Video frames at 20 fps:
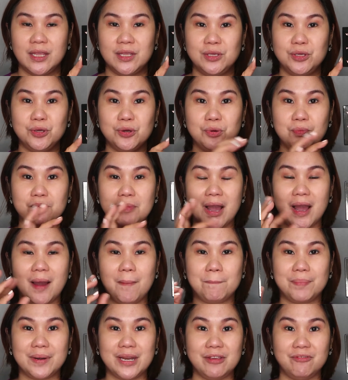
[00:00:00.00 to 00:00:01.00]
yung
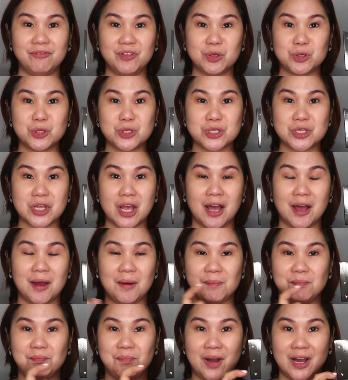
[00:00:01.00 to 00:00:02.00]
mga previous
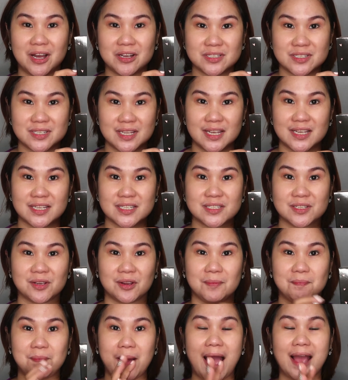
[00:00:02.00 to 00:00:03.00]
um, boxes
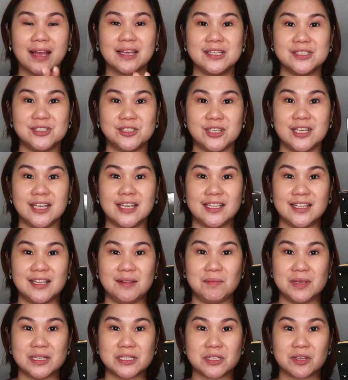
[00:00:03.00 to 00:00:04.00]
or packaging
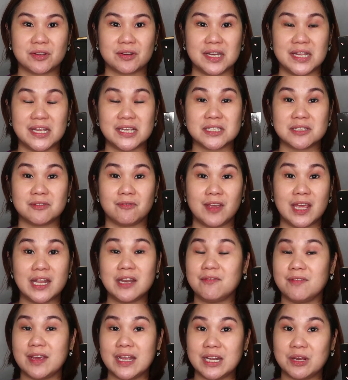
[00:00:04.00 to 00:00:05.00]
ni Miss Chris,
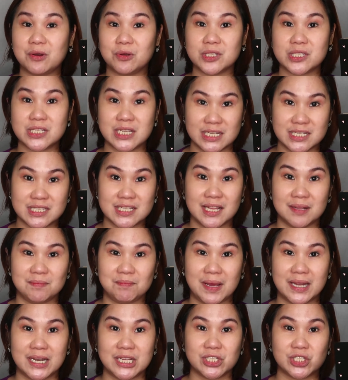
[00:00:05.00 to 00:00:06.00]
very, very
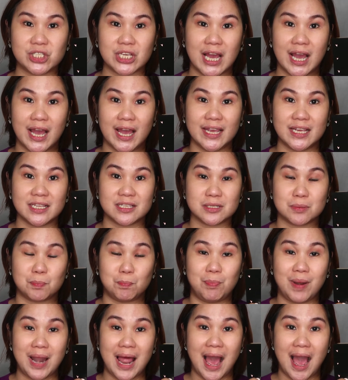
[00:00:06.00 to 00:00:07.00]
consistent pa rin siya. It's
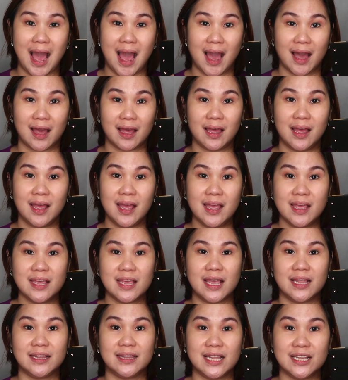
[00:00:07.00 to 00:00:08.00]
black,
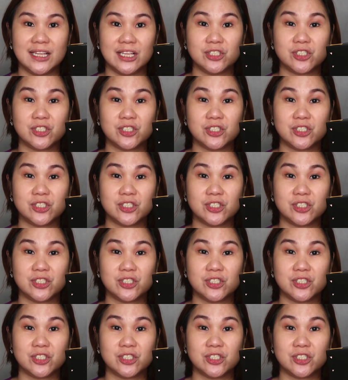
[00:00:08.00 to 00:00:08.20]
and then